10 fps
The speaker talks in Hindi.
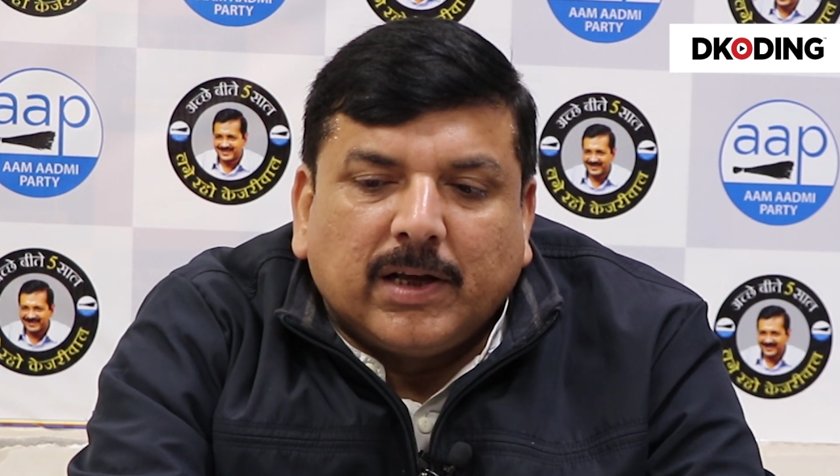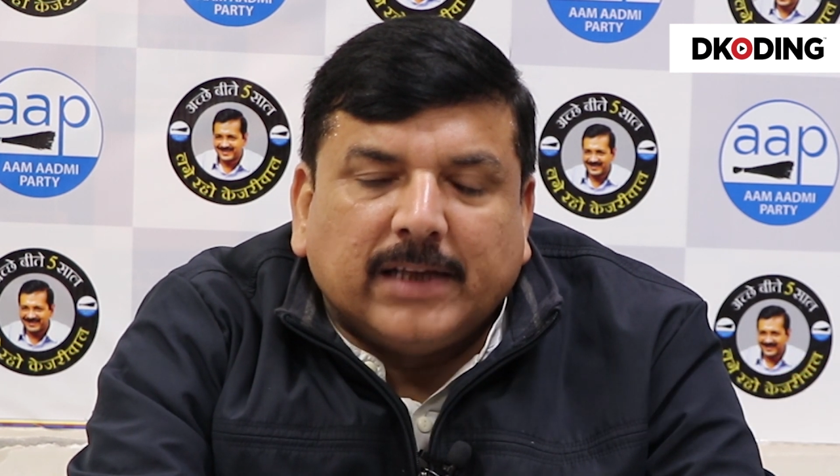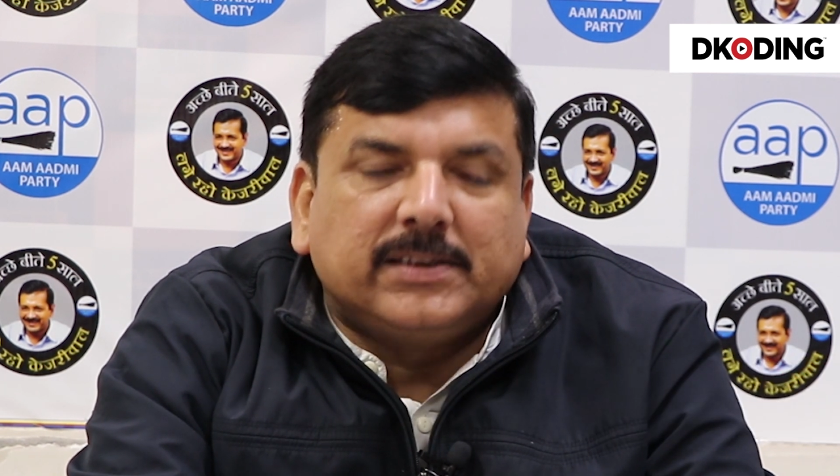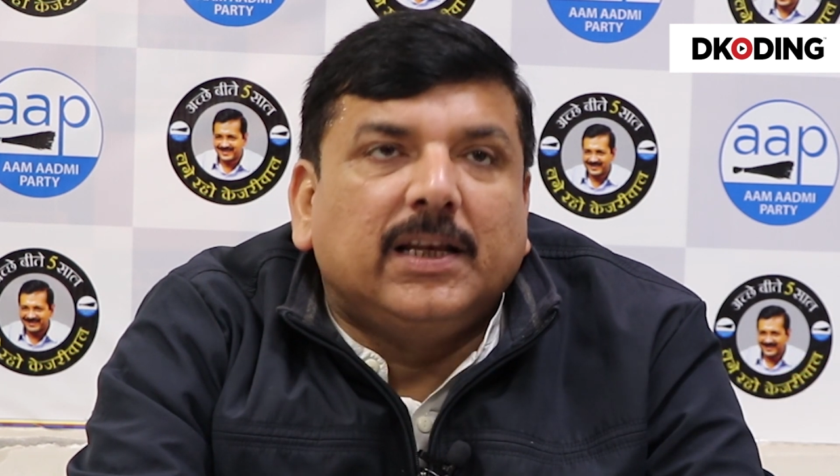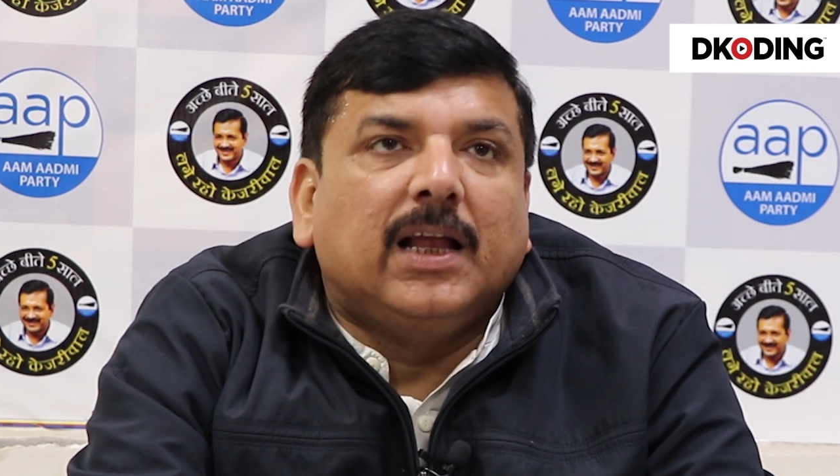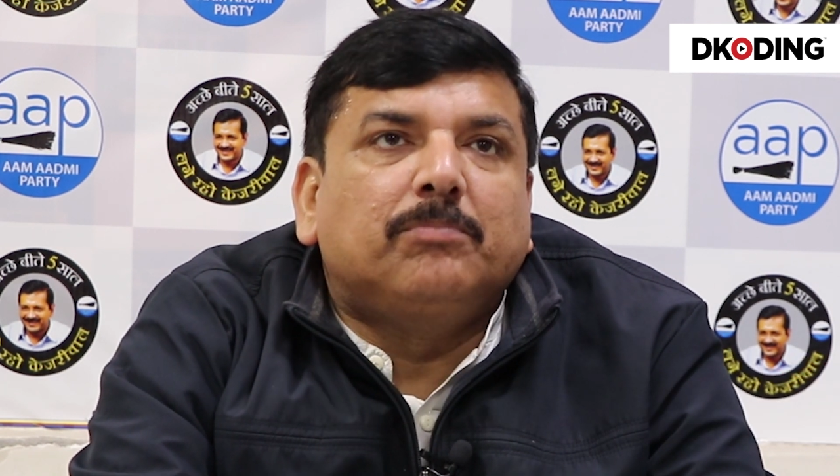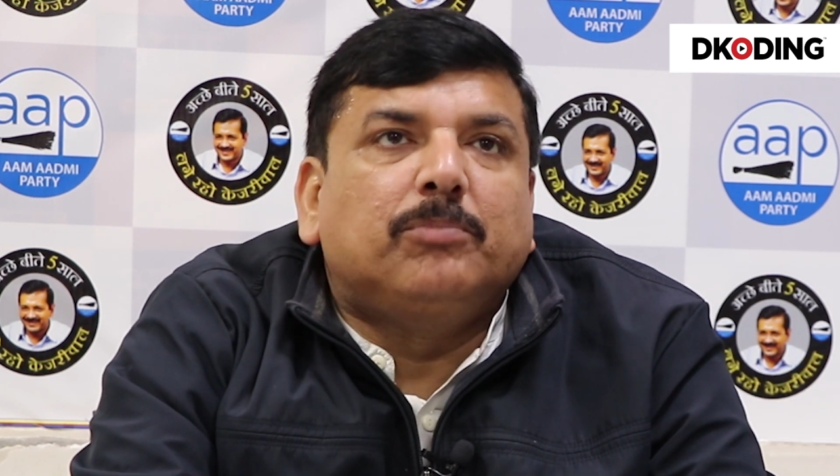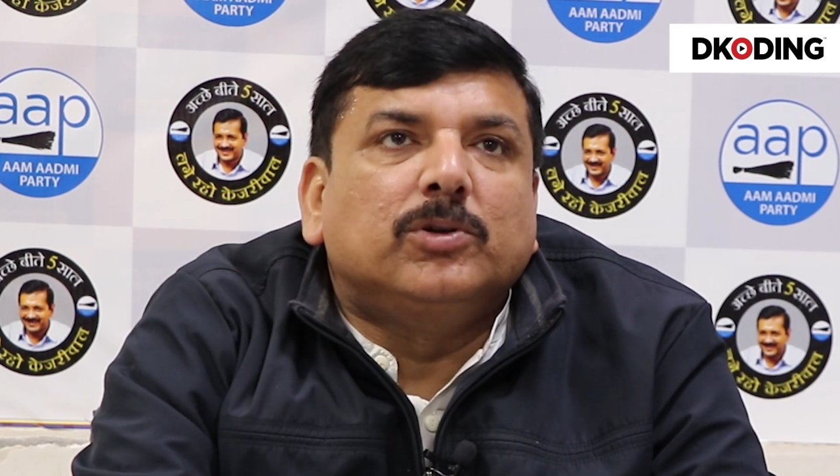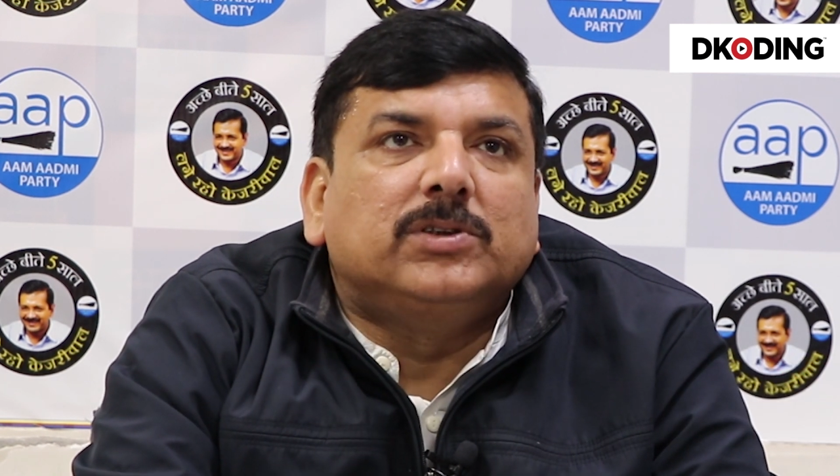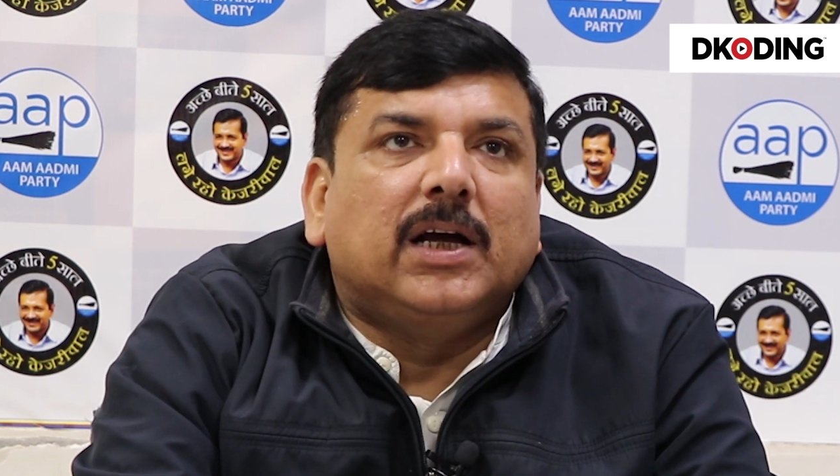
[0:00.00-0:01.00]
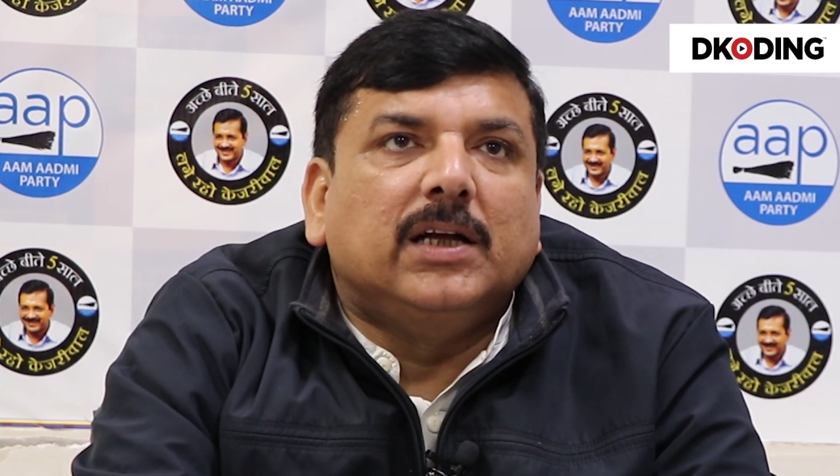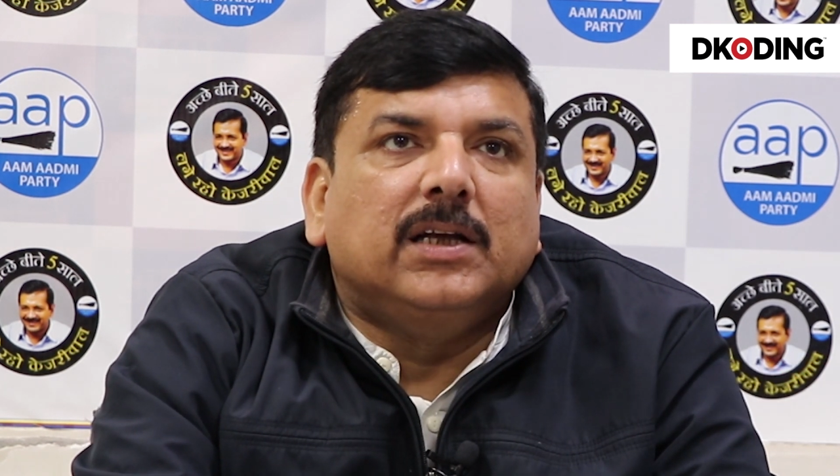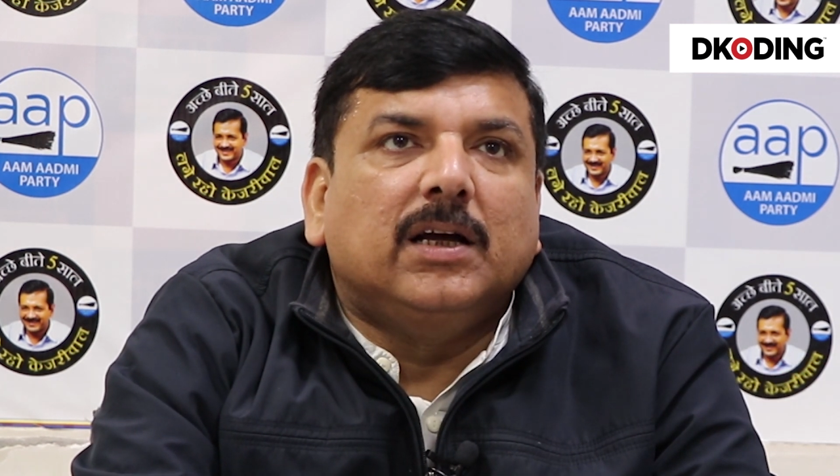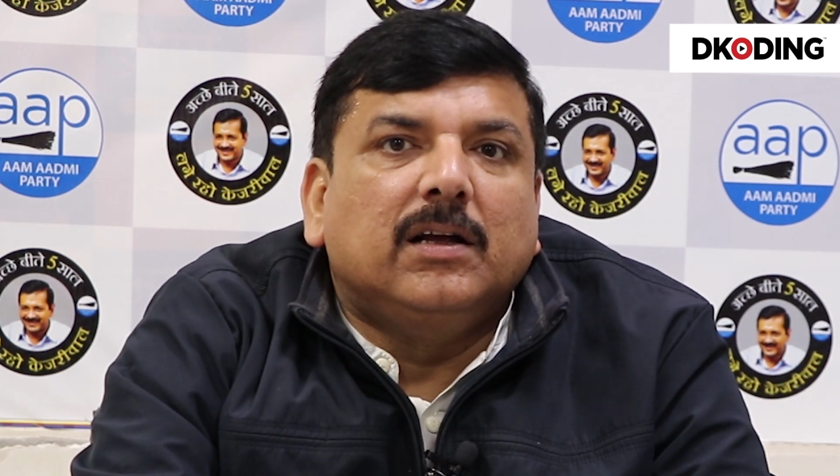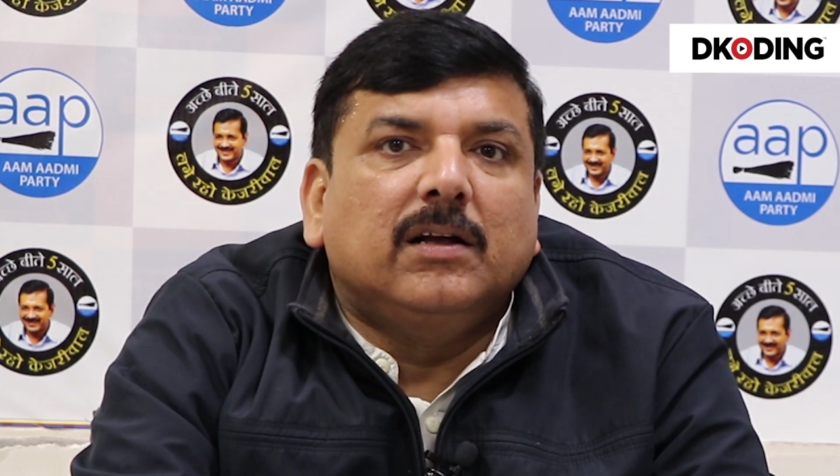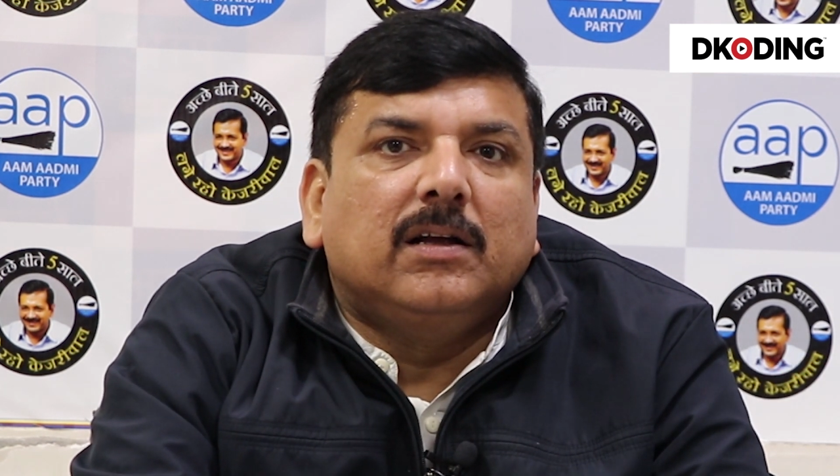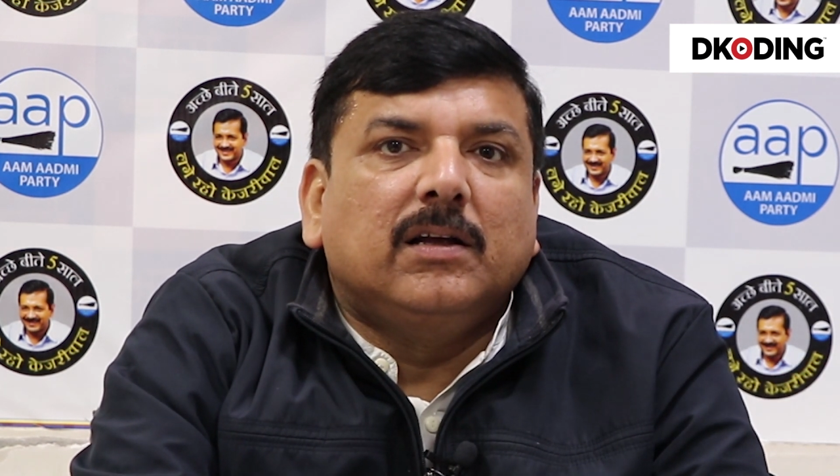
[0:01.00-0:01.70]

कैसे लाभ पहुंचाया जाए